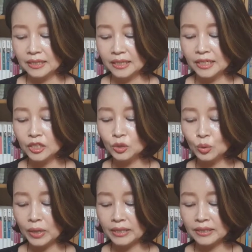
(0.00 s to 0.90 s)
이는
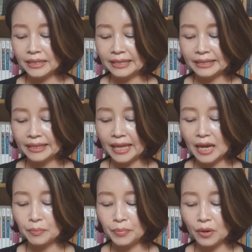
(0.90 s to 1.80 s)
또한
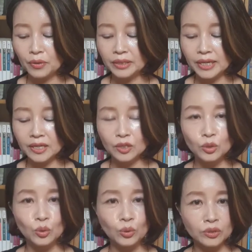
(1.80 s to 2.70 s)
대학병원의
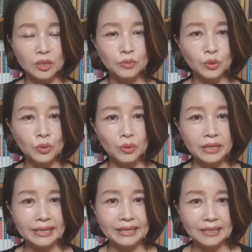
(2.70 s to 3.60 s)
독점으로
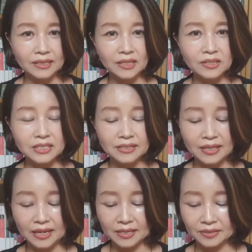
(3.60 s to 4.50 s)

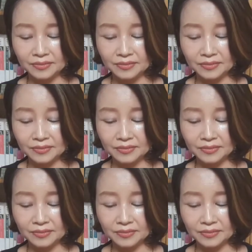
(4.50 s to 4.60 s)
이어진다.